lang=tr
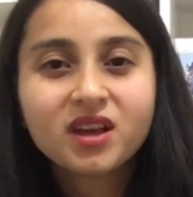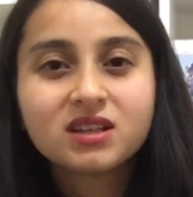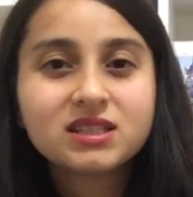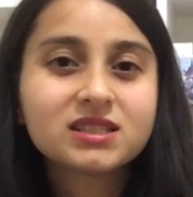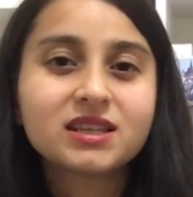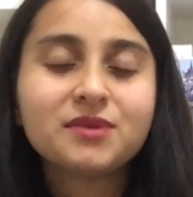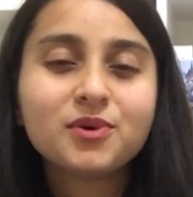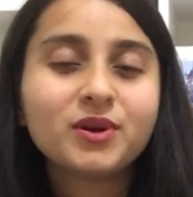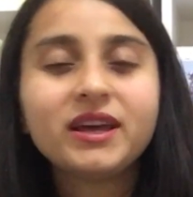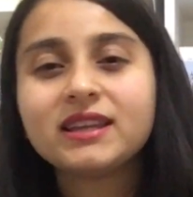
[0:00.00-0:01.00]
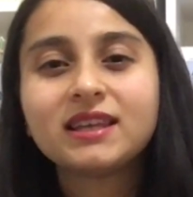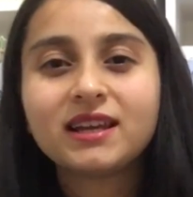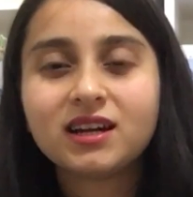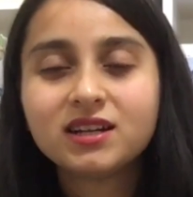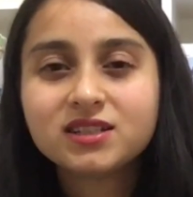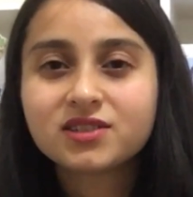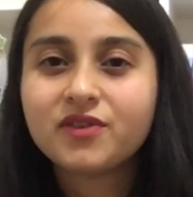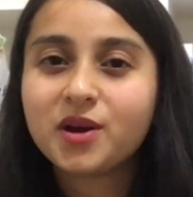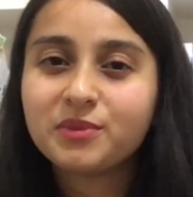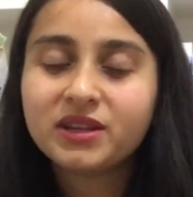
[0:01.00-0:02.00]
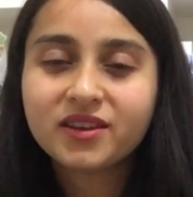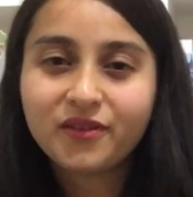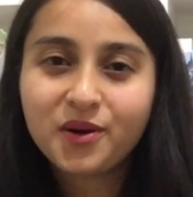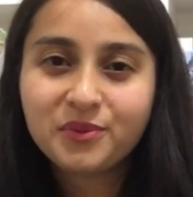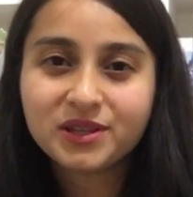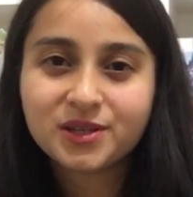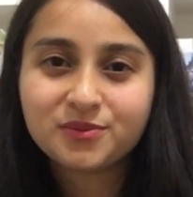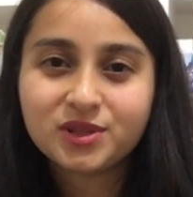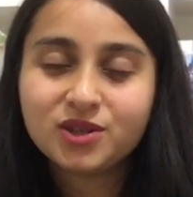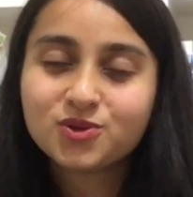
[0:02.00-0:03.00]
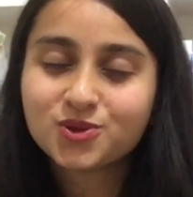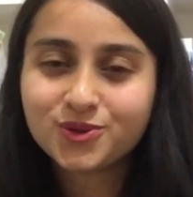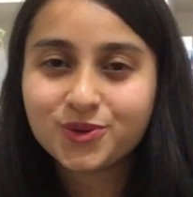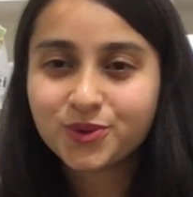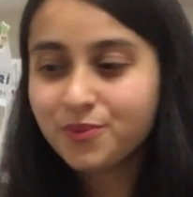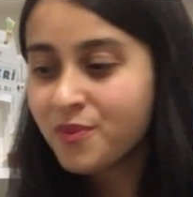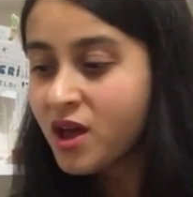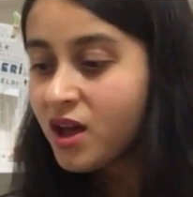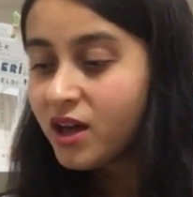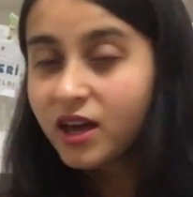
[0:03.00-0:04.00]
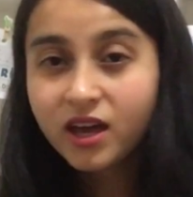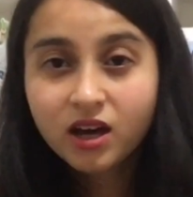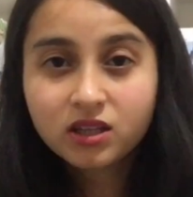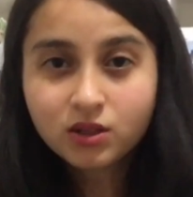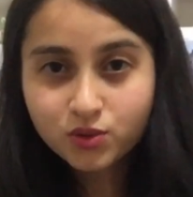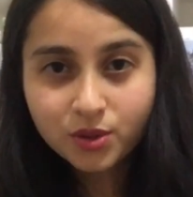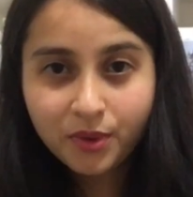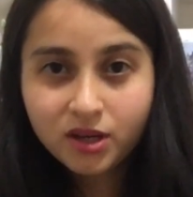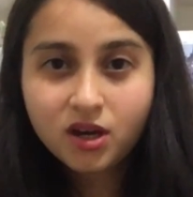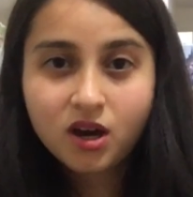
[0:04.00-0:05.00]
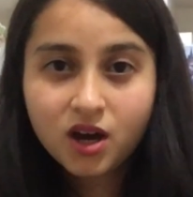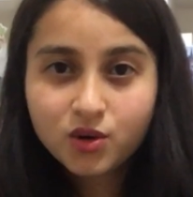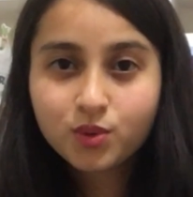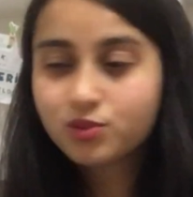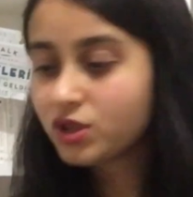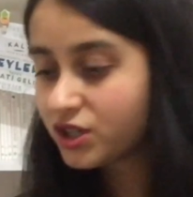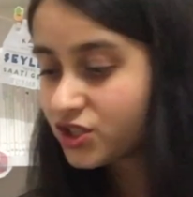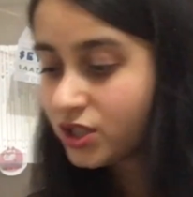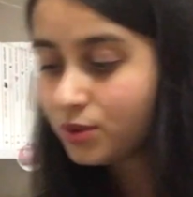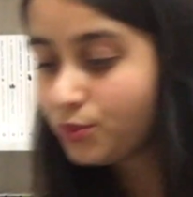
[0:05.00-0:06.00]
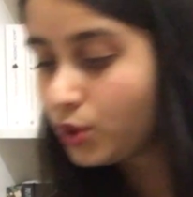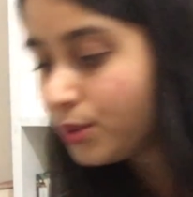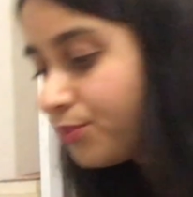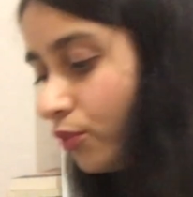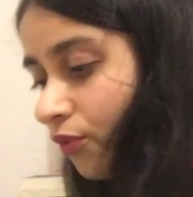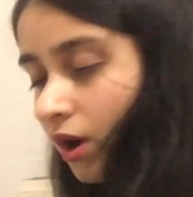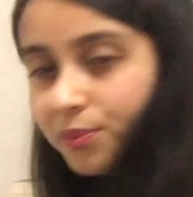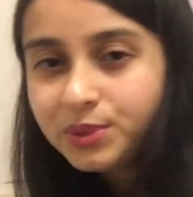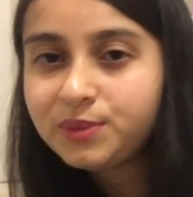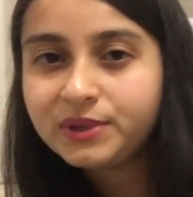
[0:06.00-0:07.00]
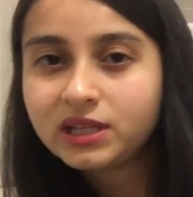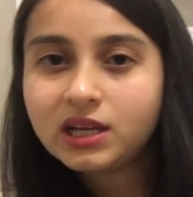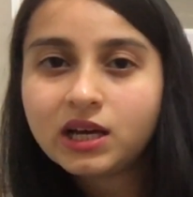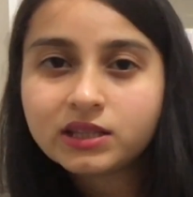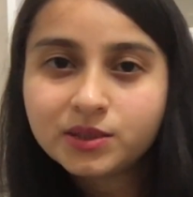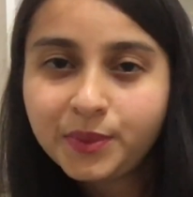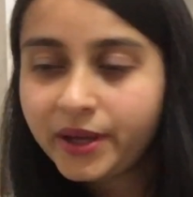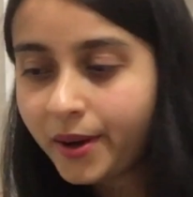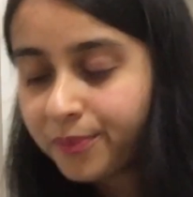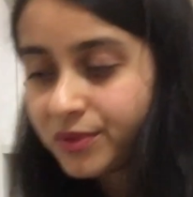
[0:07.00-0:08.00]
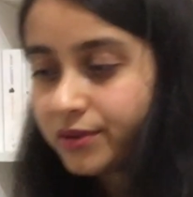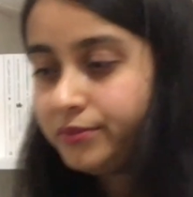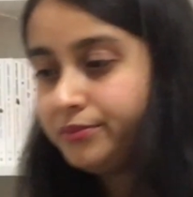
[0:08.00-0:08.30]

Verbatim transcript: Sizlere böyle hediyeler vermeye devam ederim diye düşünüyorum. Hadi o zaman kargomuzu açalım. Böyle ufak bir bilgilendirme yaptım.